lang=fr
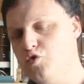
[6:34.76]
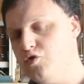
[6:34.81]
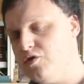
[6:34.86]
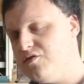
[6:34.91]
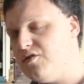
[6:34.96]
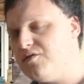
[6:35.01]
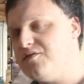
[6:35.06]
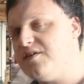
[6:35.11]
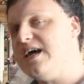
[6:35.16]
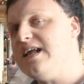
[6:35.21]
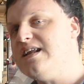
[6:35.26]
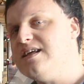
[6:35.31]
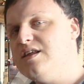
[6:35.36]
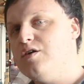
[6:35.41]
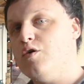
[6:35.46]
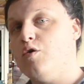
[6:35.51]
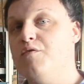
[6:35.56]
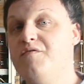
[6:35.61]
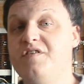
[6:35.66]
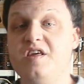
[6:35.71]
Une d'entre elles
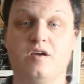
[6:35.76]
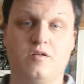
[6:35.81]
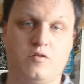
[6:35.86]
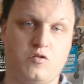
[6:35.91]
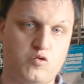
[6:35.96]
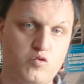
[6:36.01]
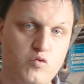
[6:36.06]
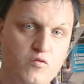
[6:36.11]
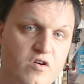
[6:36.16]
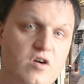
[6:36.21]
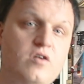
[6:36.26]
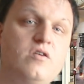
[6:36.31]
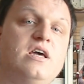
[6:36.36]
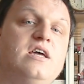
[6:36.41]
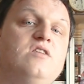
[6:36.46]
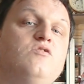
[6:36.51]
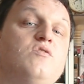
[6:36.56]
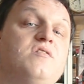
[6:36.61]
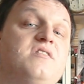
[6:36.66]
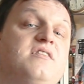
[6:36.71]
qui revient souvent
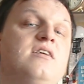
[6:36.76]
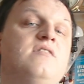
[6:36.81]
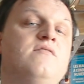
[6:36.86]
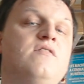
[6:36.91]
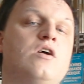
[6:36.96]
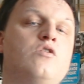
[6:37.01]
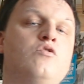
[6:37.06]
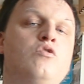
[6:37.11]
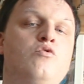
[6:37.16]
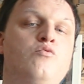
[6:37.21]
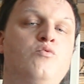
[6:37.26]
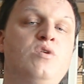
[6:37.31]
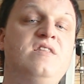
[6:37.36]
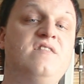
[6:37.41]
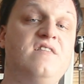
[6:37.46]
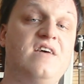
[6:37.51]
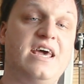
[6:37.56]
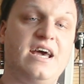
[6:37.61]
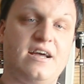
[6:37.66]
est de 7,8